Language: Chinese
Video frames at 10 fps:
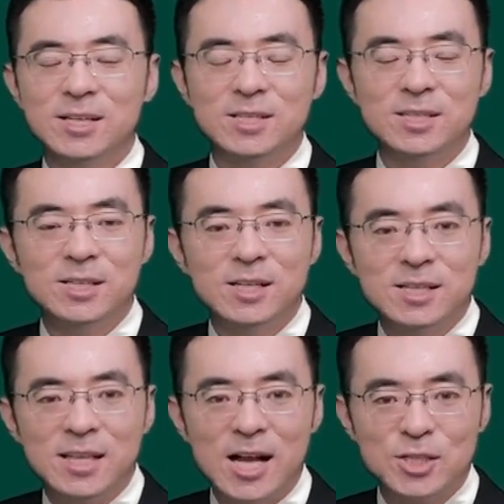是
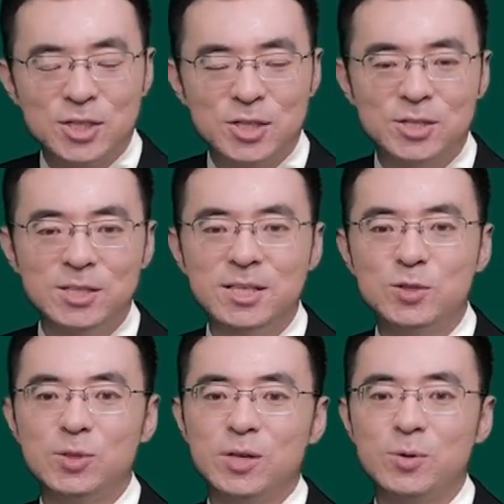他实
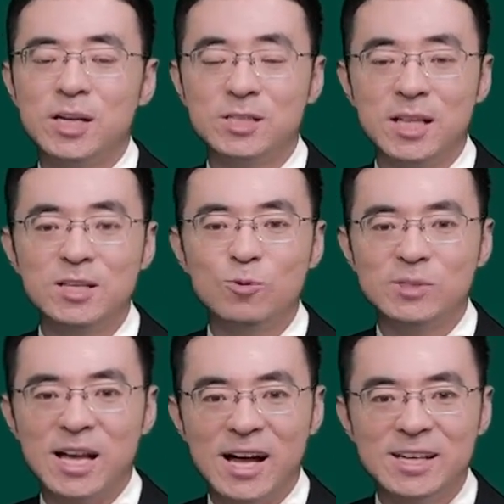际取得权利、承担义
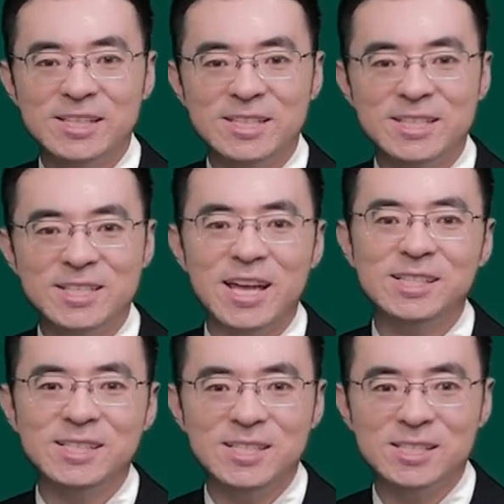务的前